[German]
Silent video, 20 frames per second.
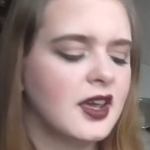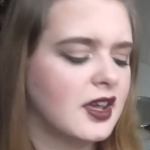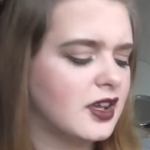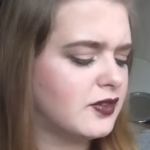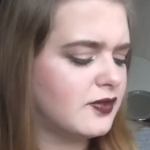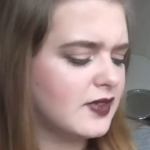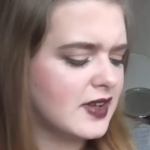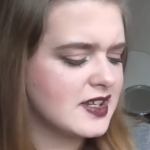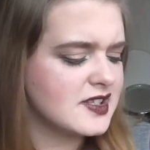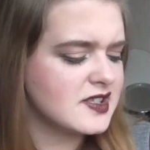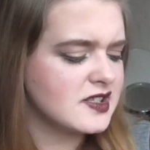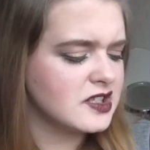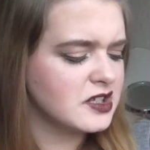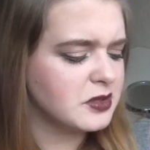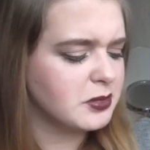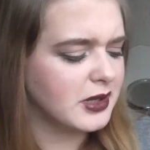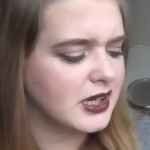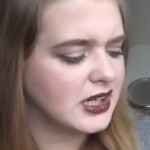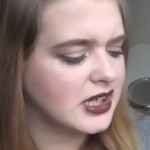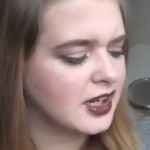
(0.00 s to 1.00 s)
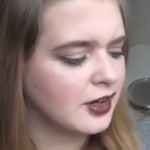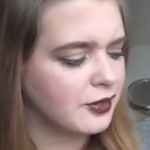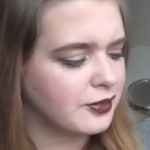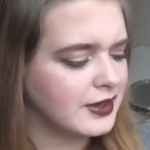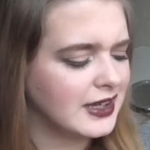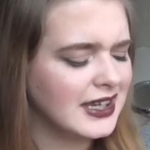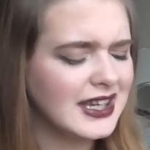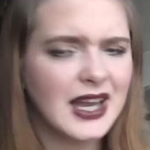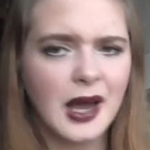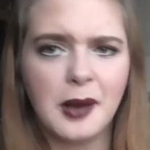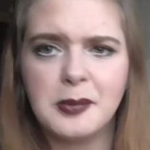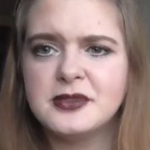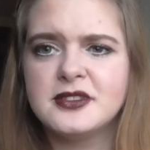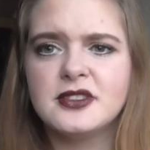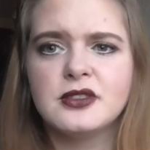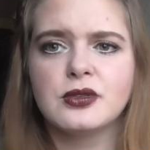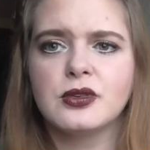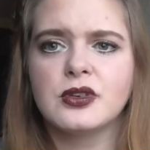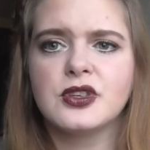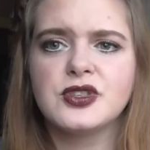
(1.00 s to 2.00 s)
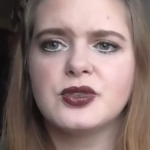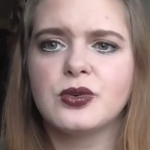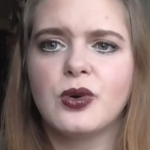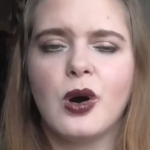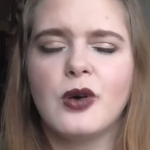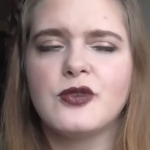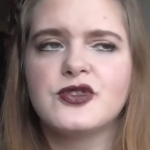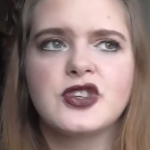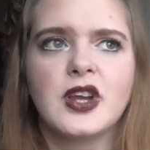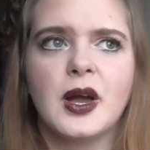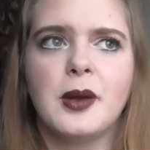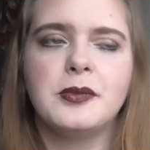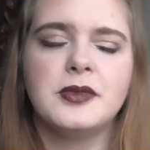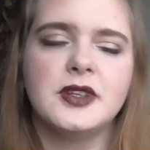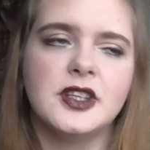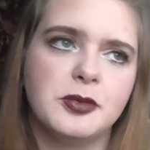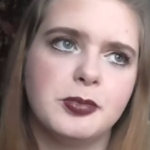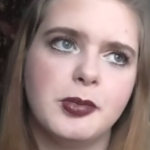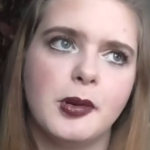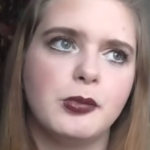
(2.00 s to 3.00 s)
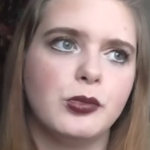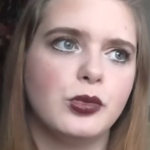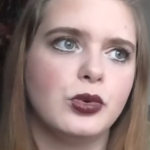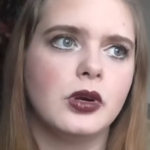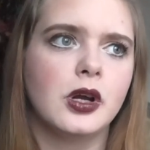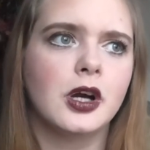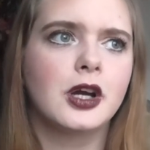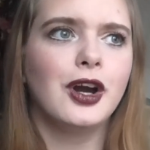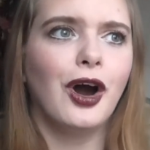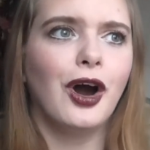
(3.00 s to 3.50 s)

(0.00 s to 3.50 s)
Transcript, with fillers: ich werde jetzt nicht meine Kaffeekapseln oder so aufschreiben, die ich beim Müller